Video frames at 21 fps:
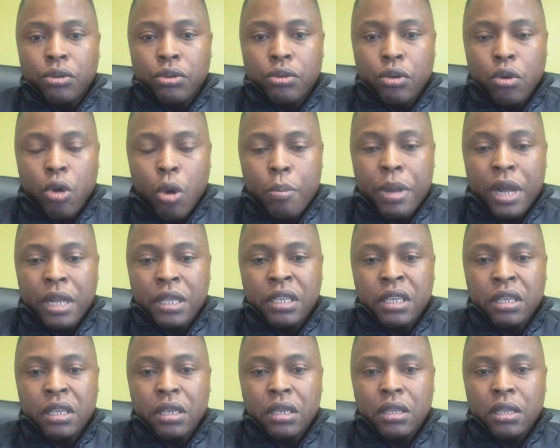de
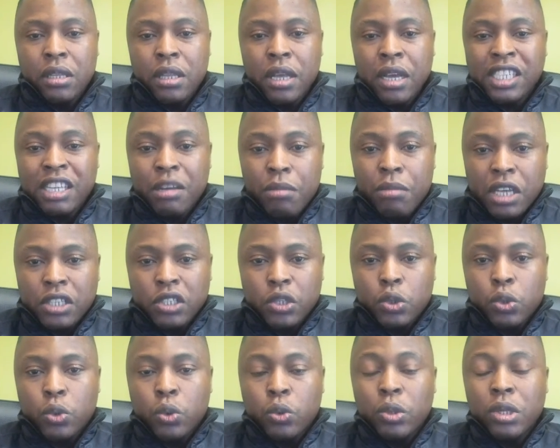compagnies dans sa base
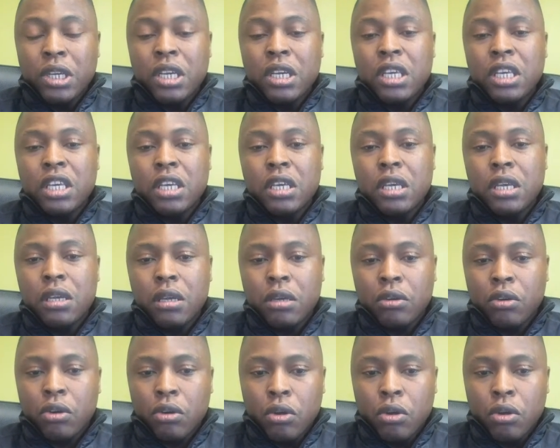de données qui